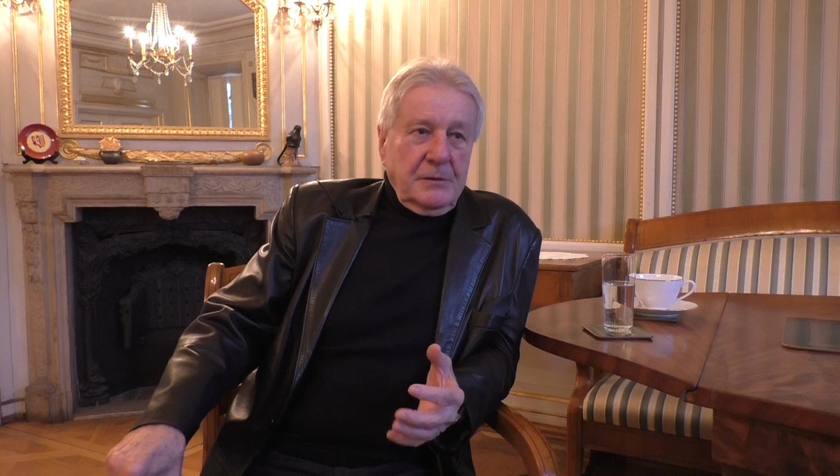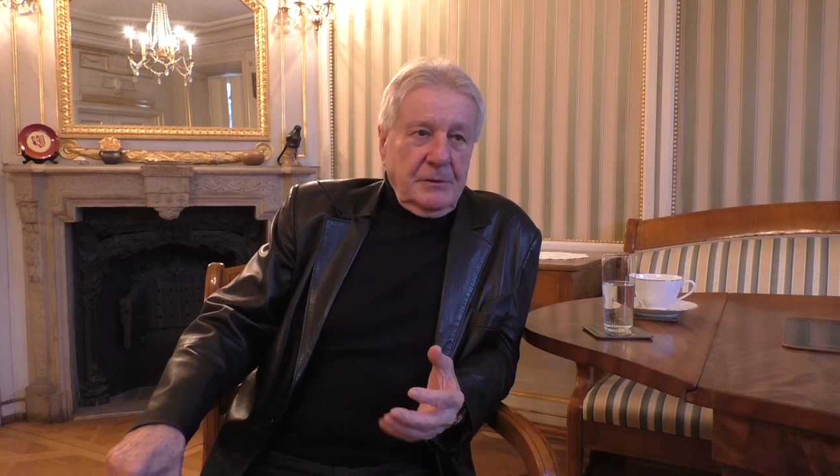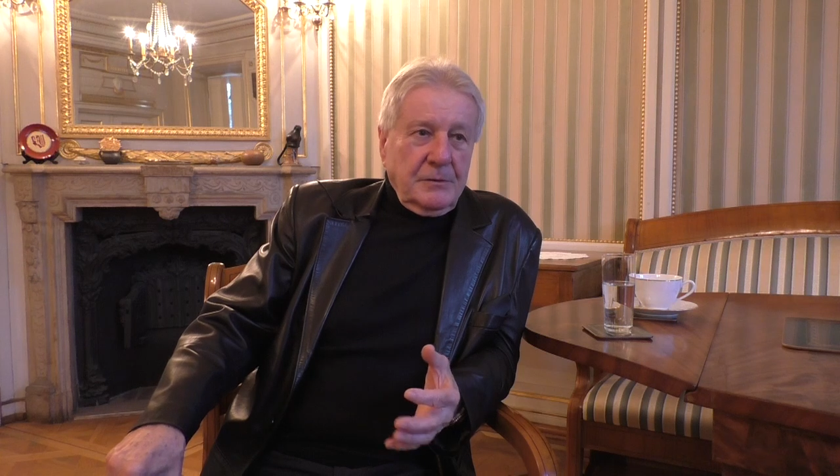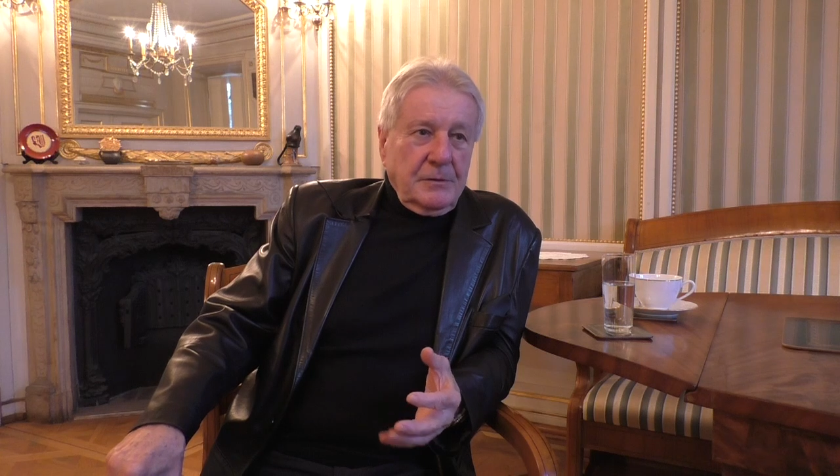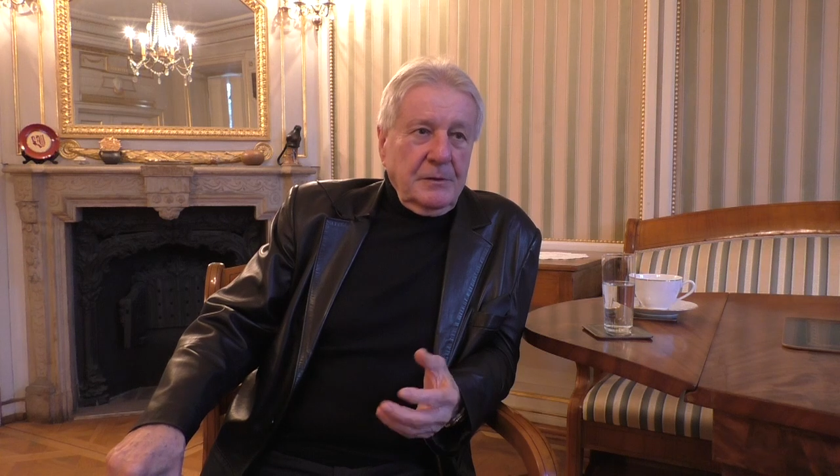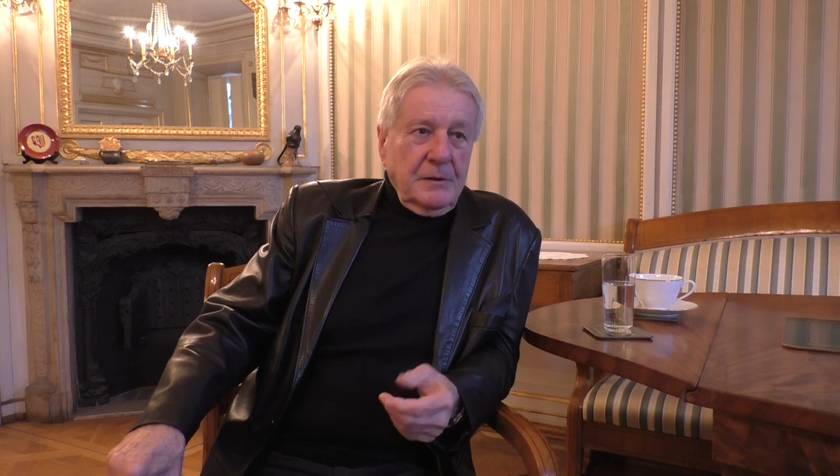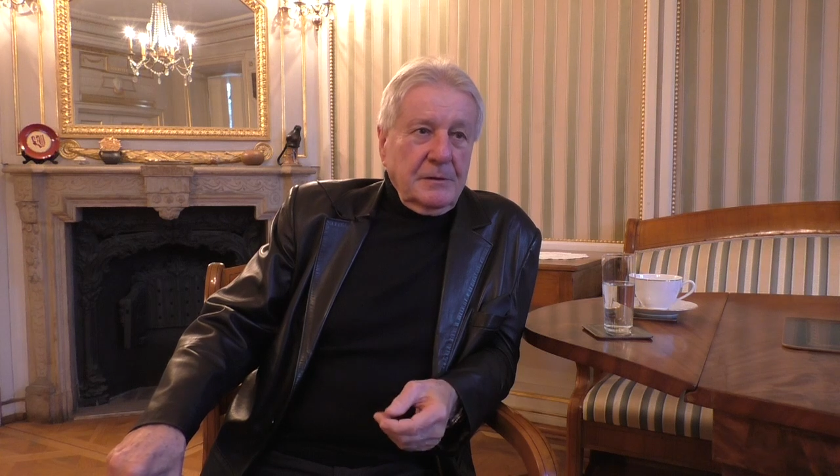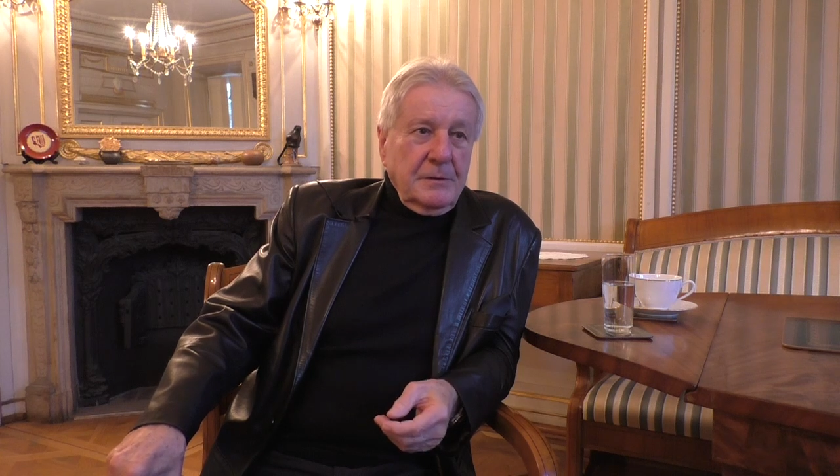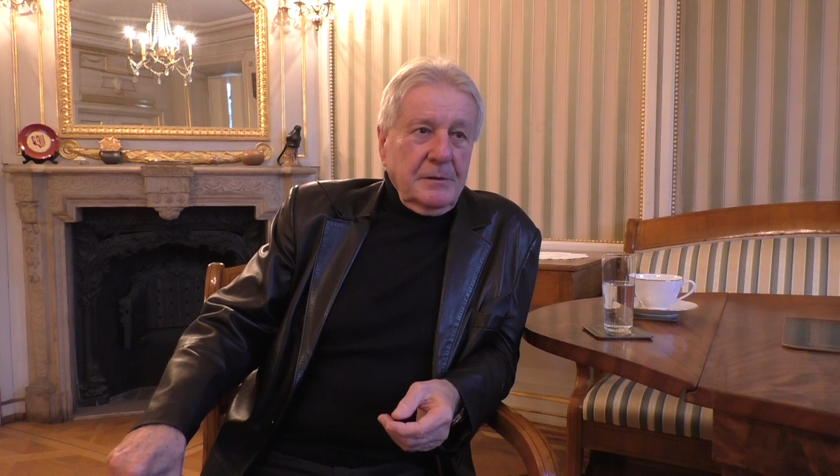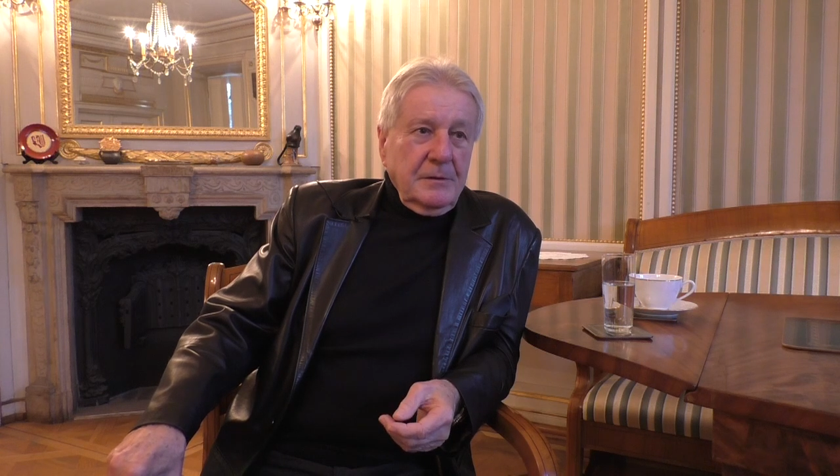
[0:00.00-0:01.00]
Ciężko
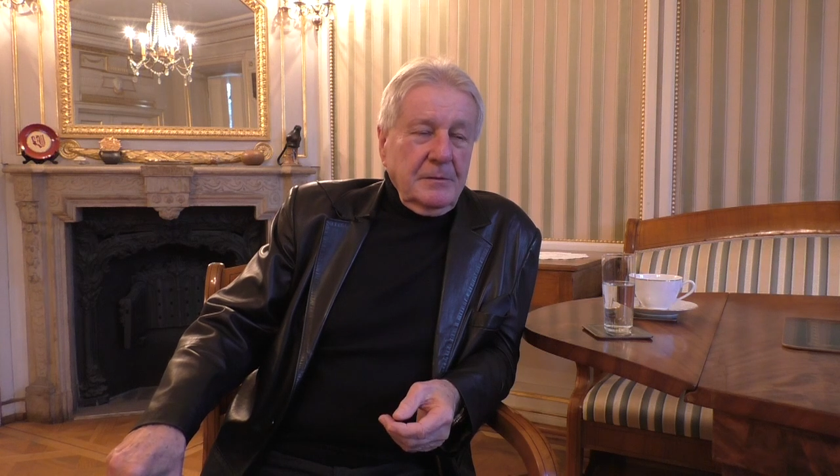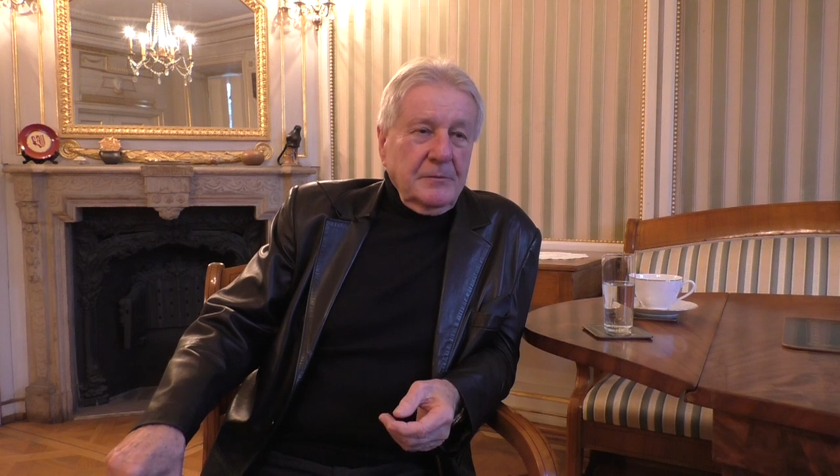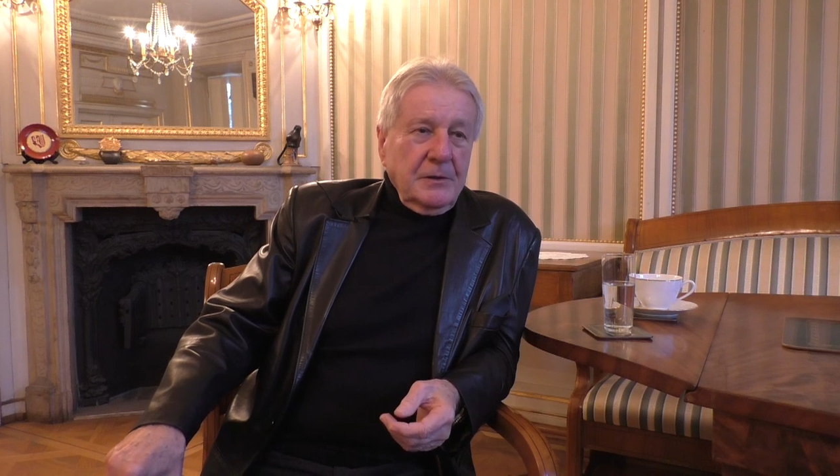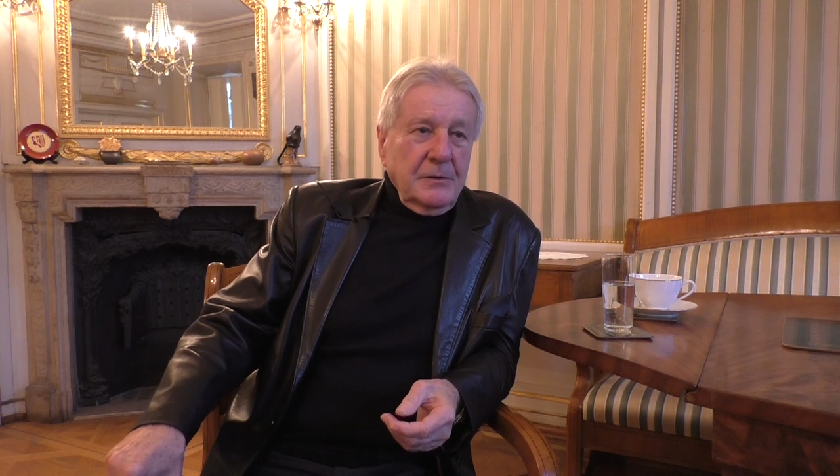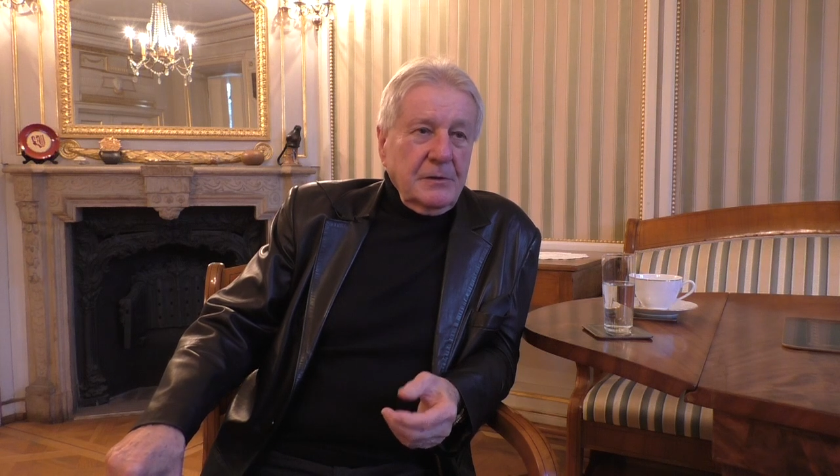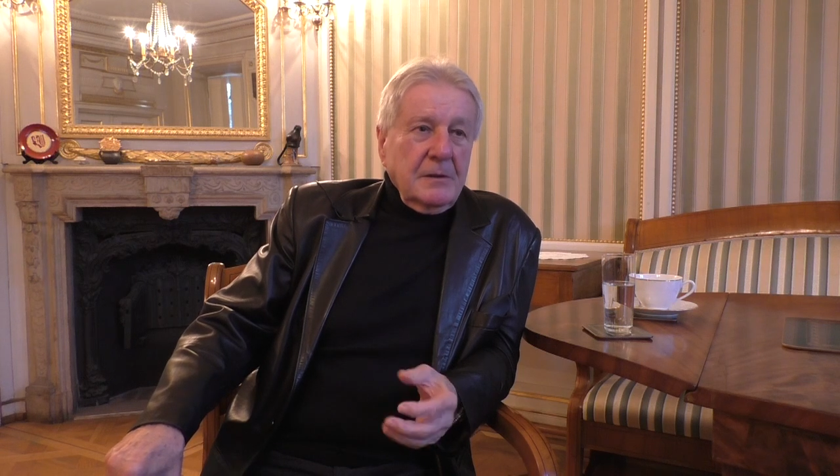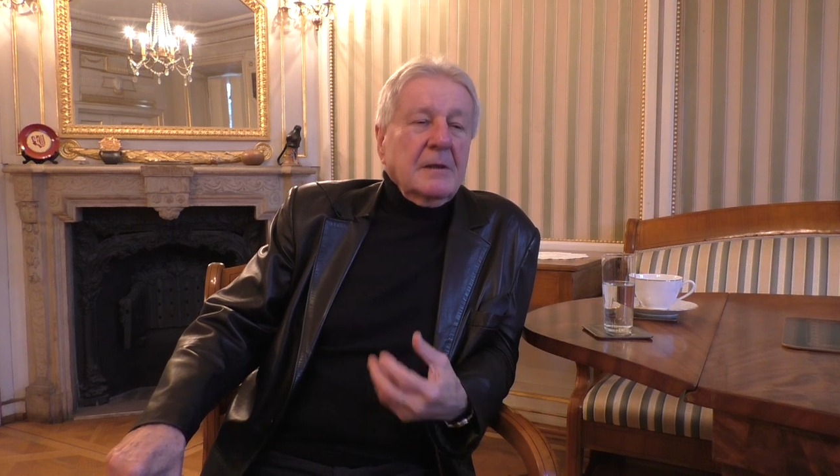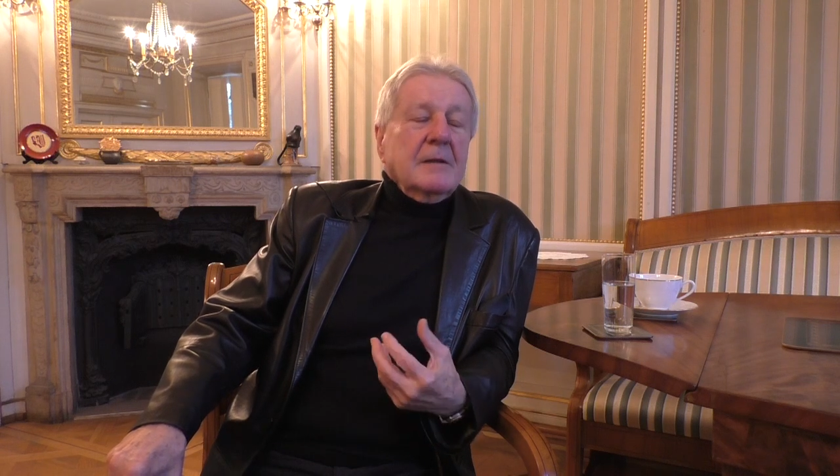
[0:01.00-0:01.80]
jest e, wszędzie.